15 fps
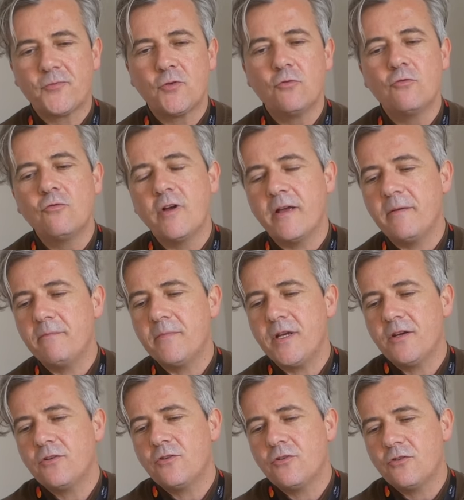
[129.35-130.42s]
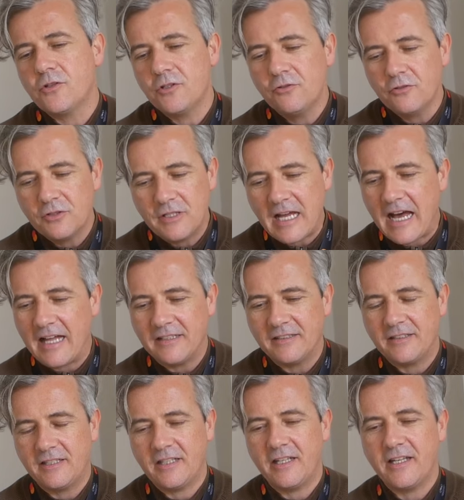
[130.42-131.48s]
Flu e meno
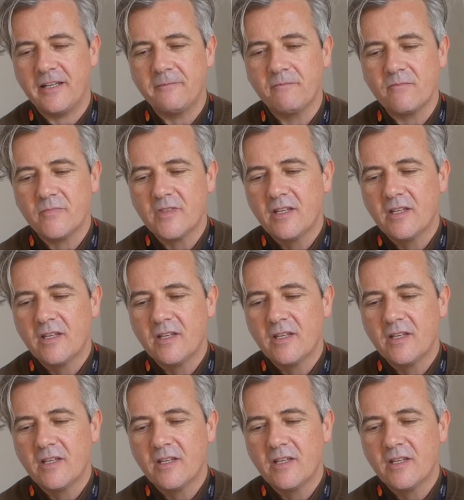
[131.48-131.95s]
ridondante